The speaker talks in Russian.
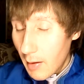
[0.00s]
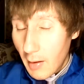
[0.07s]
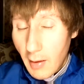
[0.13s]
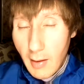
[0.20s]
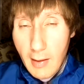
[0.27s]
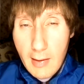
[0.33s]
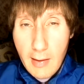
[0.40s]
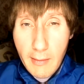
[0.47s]

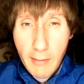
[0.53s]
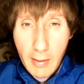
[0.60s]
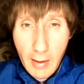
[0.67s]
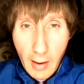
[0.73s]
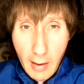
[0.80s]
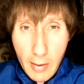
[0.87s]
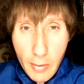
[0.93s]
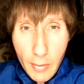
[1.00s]
если вы
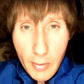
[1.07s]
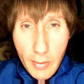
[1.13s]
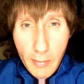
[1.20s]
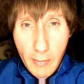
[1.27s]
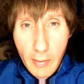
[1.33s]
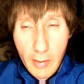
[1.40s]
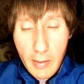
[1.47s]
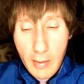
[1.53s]
так
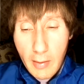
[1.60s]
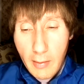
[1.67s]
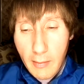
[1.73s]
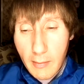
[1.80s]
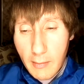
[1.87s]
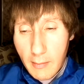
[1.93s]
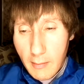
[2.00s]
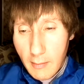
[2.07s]
чувствуете,
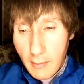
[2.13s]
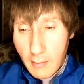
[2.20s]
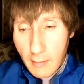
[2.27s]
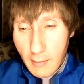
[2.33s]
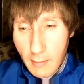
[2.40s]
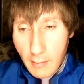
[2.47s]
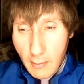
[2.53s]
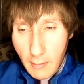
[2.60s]

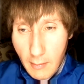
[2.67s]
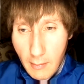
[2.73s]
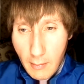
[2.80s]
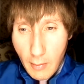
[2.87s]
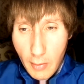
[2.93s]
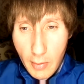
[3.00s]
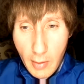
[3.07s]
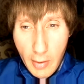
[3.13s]

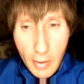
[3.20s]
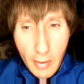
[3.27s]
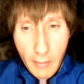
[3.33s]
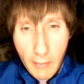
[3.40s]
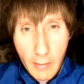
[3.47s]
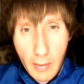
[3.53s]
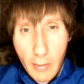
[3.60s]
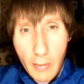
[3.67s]
то значит
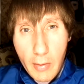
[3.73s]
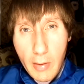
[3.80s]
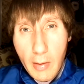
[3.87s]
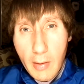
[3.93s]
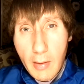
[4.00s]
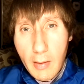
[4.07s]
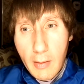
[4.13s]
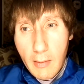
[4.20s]
вы
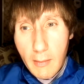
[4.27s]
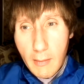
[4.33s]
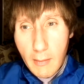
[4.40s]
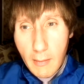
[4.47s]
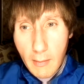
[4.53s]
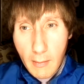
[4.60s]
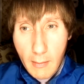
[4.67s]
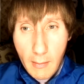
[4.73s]
тоже
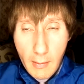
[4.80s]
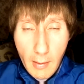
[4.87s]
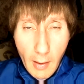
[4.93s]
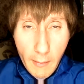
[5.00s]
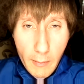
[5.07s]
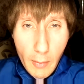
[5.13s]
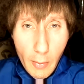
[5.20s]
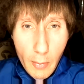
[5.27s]

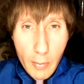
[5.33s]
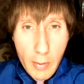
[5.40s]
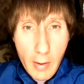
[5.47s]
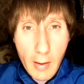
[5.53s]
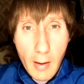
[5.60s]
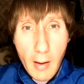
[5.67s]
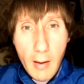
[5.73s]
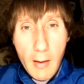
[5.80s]
давно
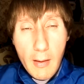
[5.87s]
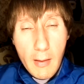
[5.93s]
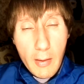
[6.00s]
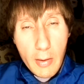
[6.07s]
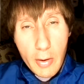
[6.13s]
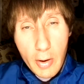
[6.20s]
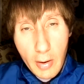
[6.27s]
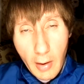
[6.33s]
уже
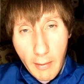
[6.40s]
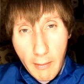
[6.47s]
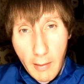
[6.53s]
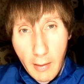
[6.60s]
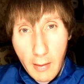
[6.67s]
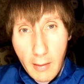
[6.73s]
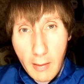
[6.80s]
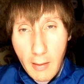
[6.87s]

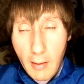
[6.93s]
человек.